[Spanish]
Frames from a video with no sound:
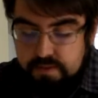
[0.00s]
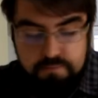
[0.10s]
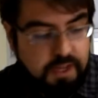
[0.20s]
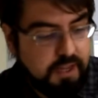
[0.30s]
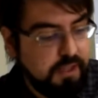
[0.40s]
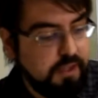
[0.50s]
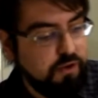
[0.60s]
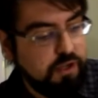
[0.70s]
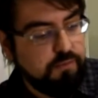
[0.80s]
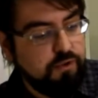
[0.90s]
Y
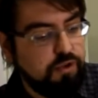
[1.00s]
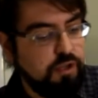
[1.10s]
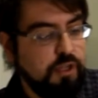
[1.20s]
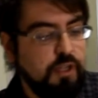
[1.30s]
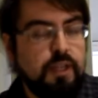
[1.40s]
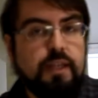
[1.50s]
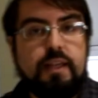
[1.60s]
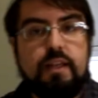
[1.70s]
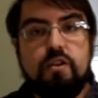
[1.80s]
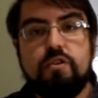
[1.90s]
cogemos
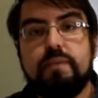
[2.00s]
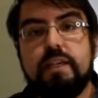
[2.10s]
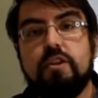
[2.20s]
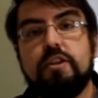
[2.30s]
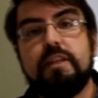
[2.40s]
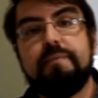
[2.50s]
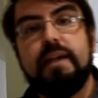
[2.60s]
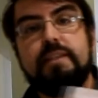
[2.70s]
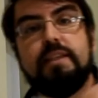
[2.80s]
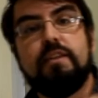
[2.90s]
los medidores de
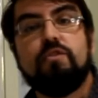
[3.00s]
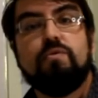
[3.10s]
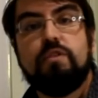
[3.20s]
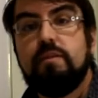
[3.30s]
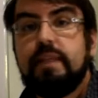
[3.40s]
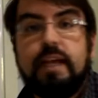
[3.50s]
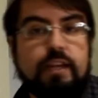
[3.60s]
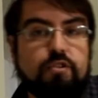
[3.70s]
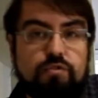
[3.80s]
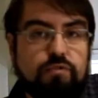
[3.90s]
pH y de conductividad,
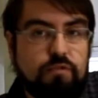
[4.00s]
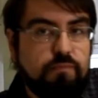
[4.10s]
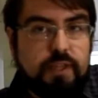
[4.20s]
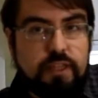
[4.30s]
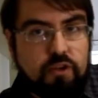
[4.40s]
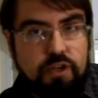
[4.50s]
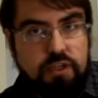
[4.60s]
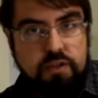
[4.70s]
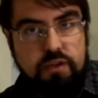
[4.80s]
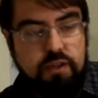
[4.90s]
que estos son los
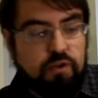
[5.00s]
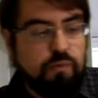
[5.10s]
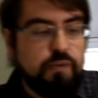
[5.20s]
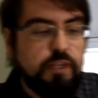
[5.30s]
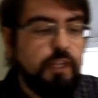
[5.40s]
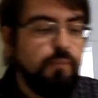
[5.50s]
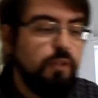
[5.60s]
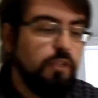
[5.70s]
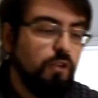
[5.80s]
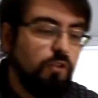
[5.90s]
medidores eh, comunes que
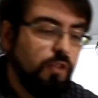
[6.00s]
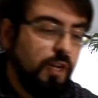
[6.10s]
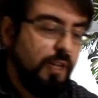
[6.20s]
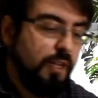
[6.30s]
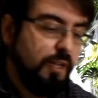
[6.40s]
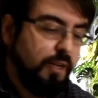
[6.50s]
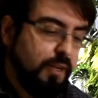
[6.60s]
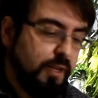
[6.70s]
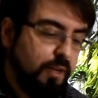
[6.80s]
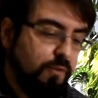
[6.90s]
podéis encontrar
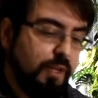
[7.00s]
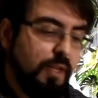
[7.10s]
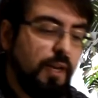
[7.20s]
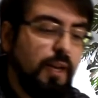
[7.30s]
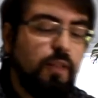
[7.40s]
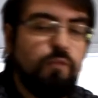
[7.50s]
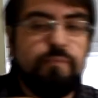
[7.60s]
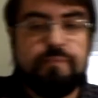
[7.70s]
en, cualquier lado.